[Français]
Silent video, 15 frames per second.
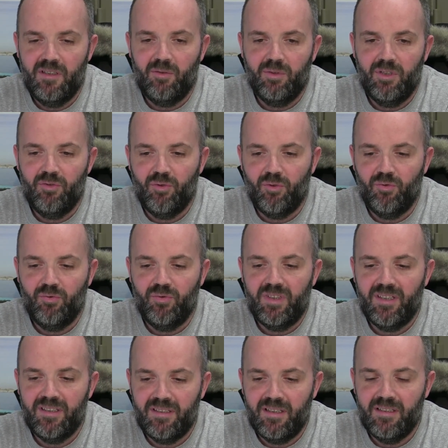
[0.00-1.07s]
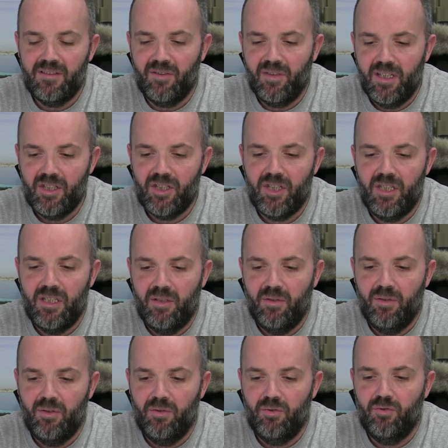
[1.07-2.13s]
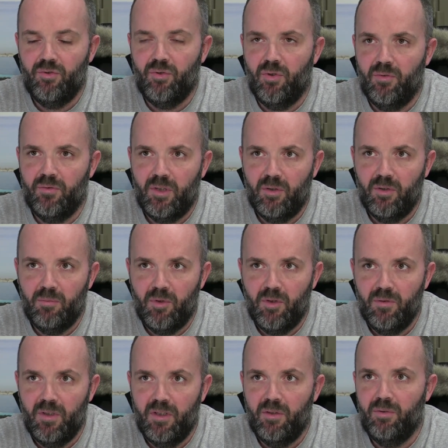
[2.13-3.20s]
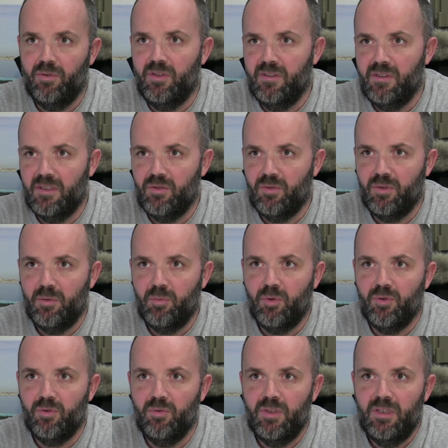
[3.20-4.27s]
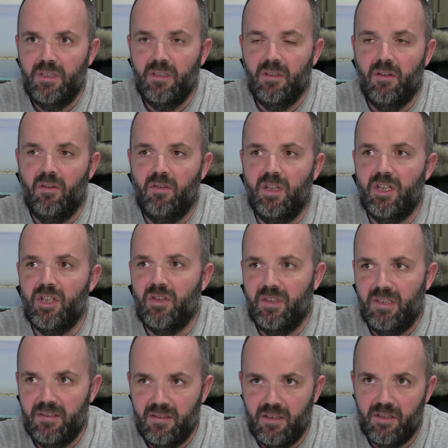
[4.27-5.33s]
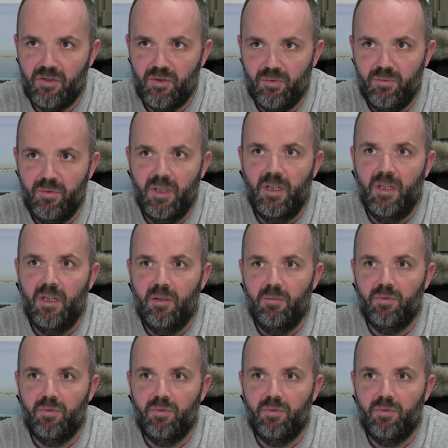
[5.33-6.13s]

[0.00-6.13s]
c'est qu'on est surtout très très engagé euh, sur l'environnement, avec l'utilisation des produits, engagé en insertion, mhm.